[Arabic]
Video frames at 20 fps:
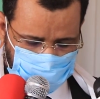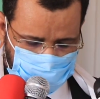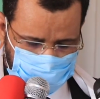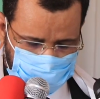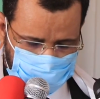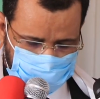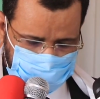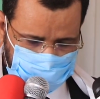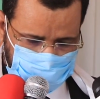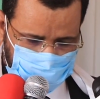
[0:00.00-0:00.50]

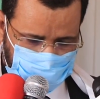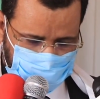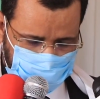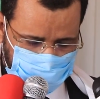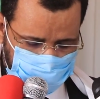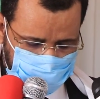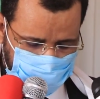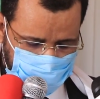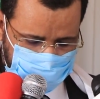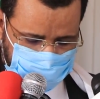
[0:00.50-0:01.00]
إن من
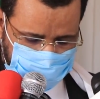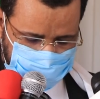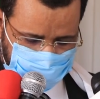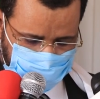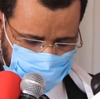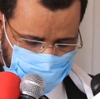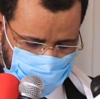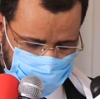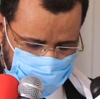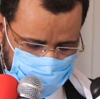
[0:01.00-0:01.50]
تعهدات
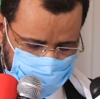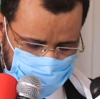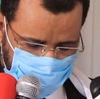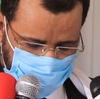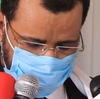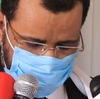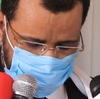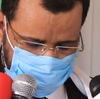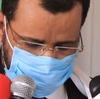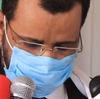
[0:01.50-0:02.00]
فخامة
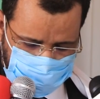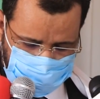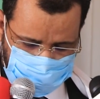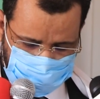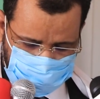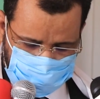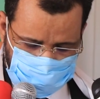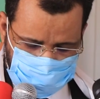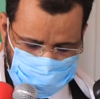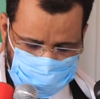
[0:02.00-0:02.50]
رئيس
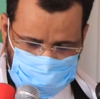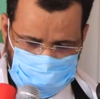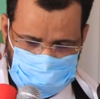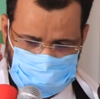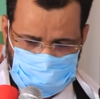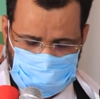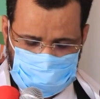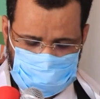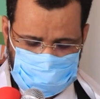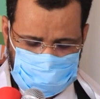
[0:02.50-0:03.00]

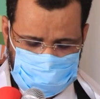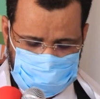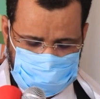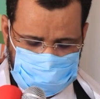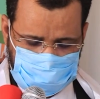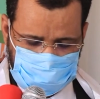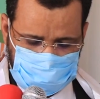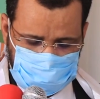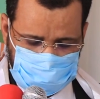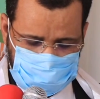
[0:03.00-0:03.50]
الجمهورية
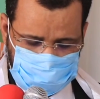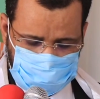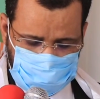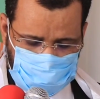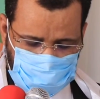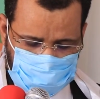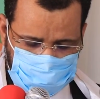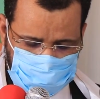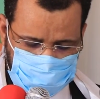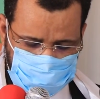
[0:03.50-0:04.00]
السيد
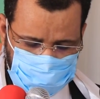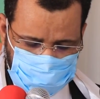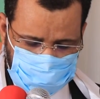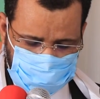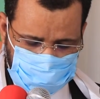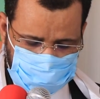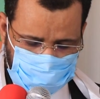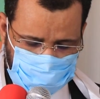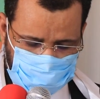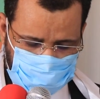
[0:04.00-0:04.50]
محمد
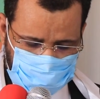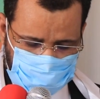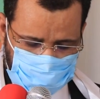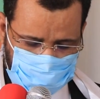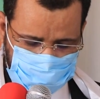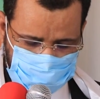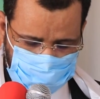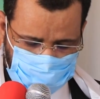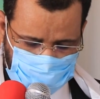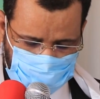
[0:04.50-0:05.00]
والشيخ
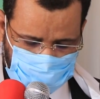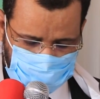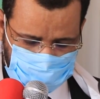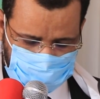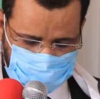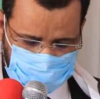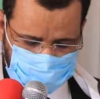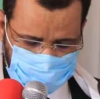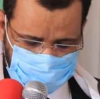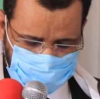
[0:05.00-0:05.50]

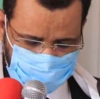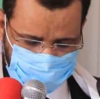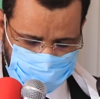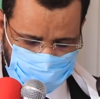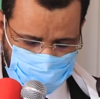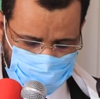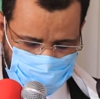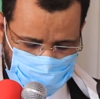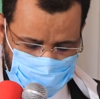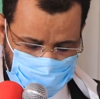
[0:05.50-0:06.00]
الغزواني
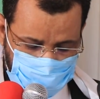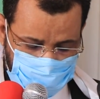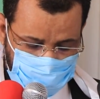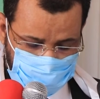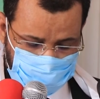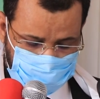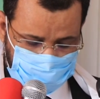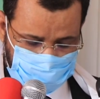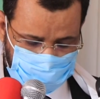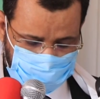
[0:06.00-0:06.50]

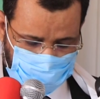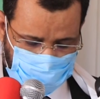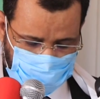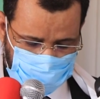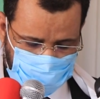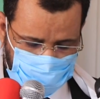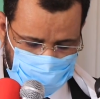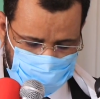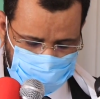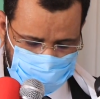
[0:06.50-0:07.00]
في
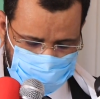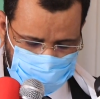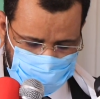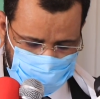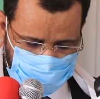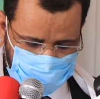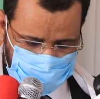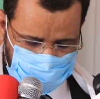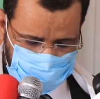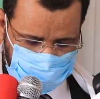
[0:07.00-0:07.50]

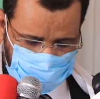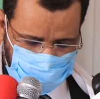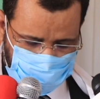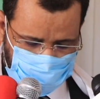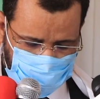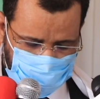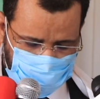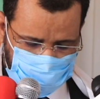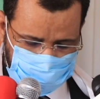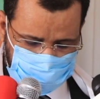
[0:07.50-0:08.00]
برنامجه
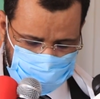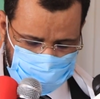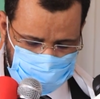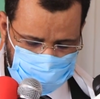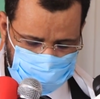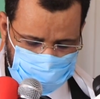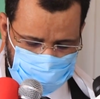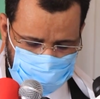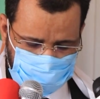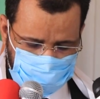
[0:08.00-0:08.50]

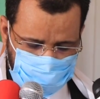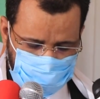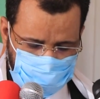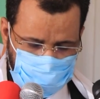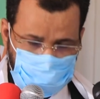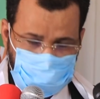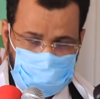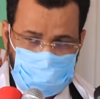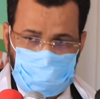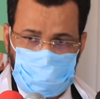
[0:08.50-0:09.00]
الانتخابي
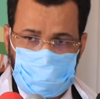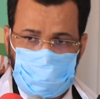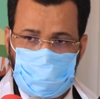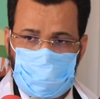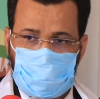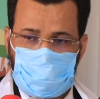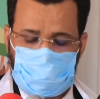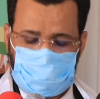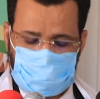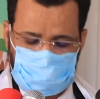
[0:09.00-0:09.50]

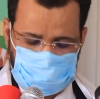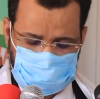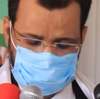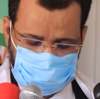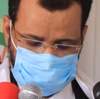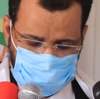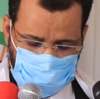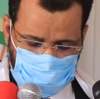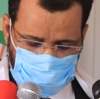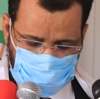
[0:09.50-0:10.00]
هو
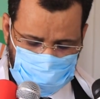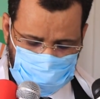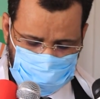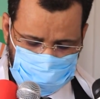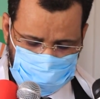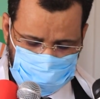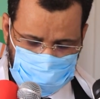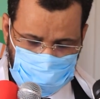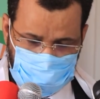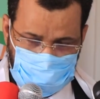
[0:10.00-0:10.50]
الحرص
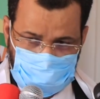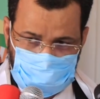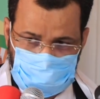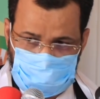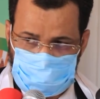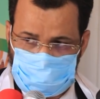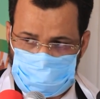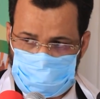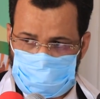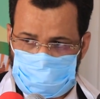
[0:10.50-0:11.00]
على
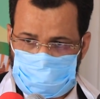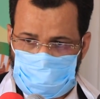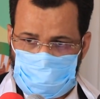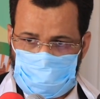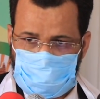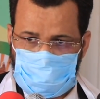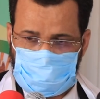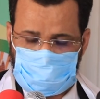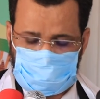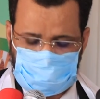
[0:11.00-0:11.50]
بناء
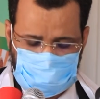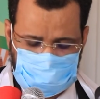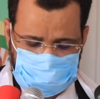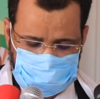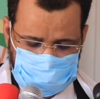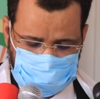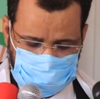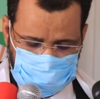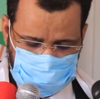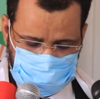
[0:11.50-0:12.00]
مجتمع
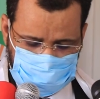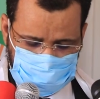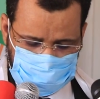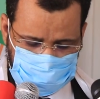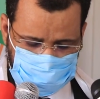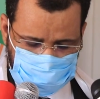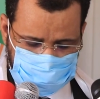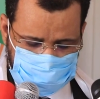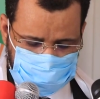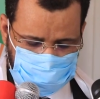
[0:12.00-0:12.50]
عصري
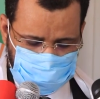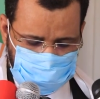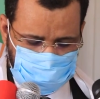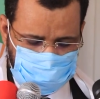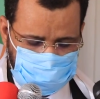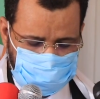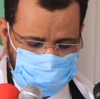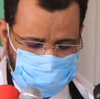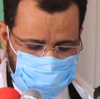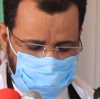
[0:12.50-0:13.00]

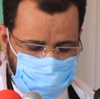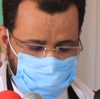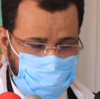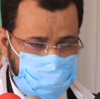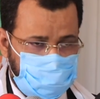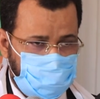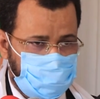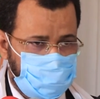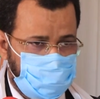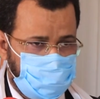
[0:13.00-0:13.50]
يستمد
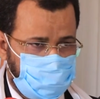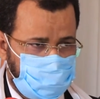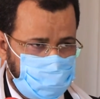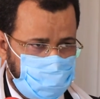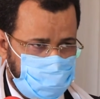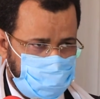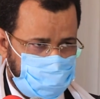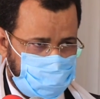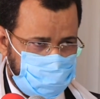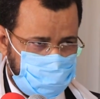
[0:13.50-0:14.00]
قوته
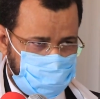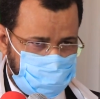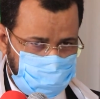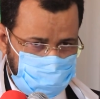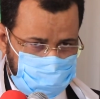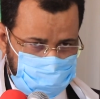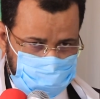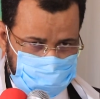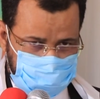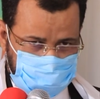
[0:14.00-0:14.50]
من
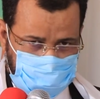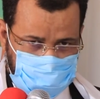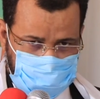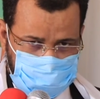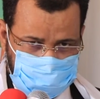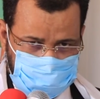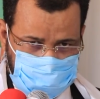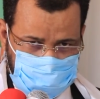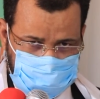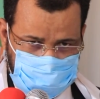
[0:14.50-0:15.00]
القيم
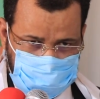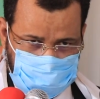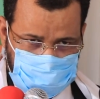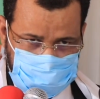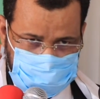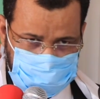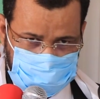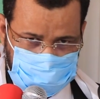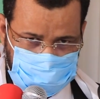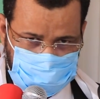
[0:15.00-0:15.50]
الإسلامية
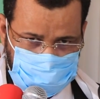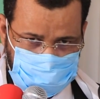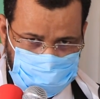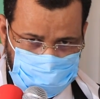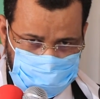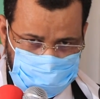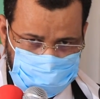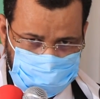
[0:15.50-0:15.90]
الأصيلة